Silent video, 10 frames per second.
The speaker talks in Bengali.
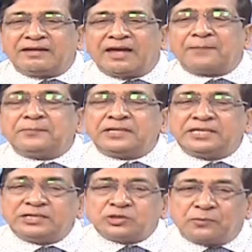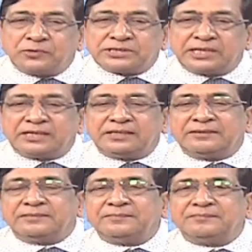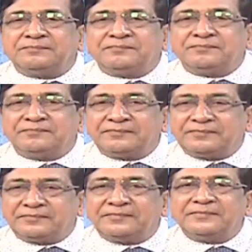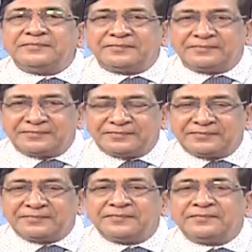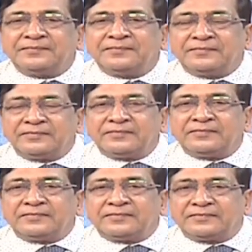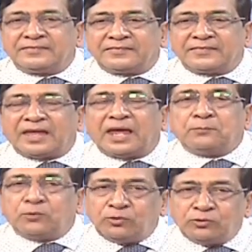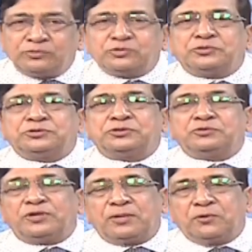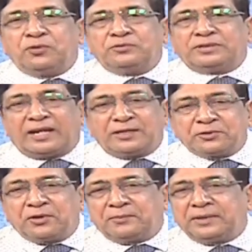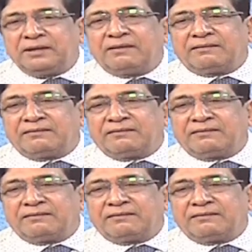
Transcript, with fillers: আপনার কি সমস্যা দেখি আমার ছেলের সম্পর্কে একটু জানতে চাই হ্যাঁ বলুন চটচট করে বলুন তাহলে তো হবে না